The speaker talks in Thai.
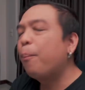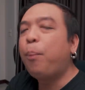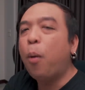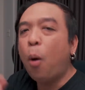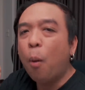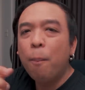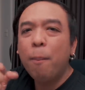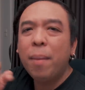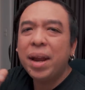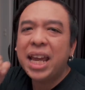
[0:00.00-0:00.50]
ผ
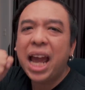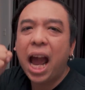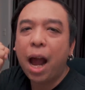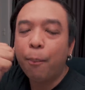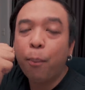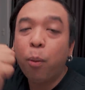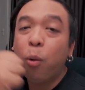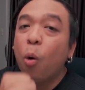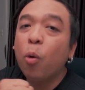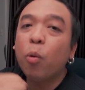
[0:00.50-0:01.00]
มไม่อยาก
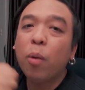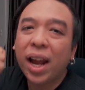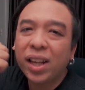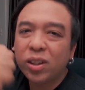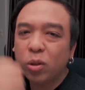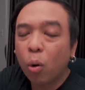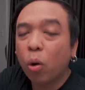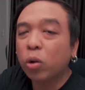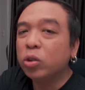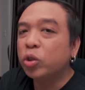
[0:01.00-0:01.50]
พูดว่าให้
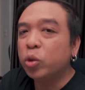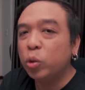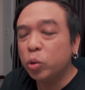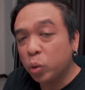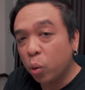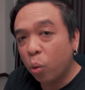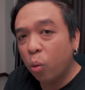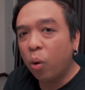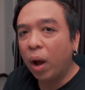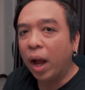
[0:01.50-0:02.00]
ทุกคน
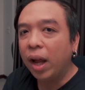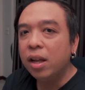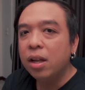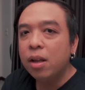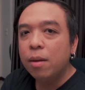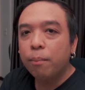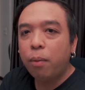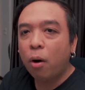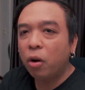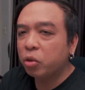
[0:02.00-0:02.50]
สู้ๆอะ
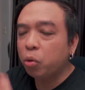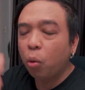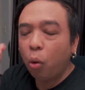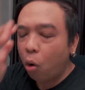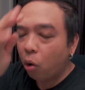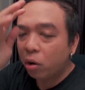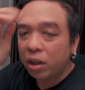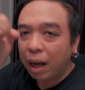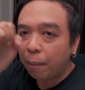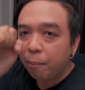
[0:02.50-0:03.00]
เพราะทุก
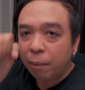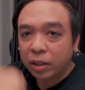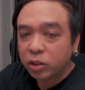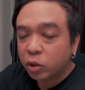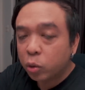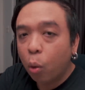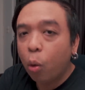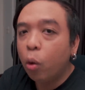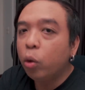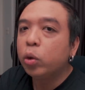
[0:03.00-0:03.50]
คนกำลัง
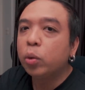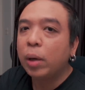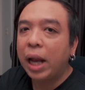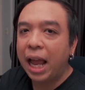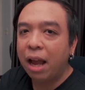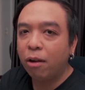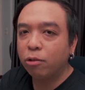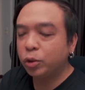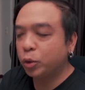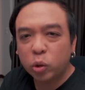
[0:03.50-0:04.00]
สู้อยู่
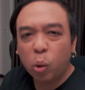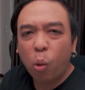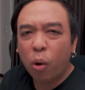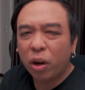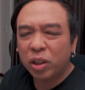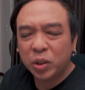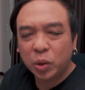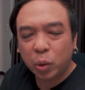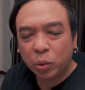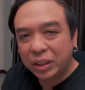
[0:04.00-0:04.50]
แล้ว สู้
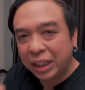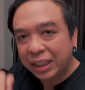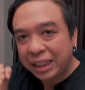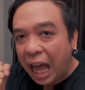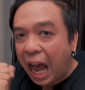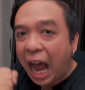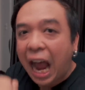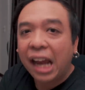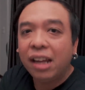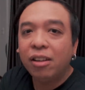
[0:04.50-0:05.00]
กันจนจะ
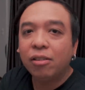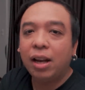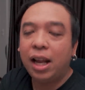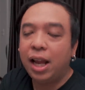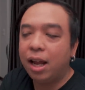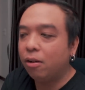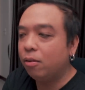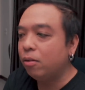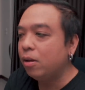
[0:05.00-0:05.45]
ตายอยู่แล้ว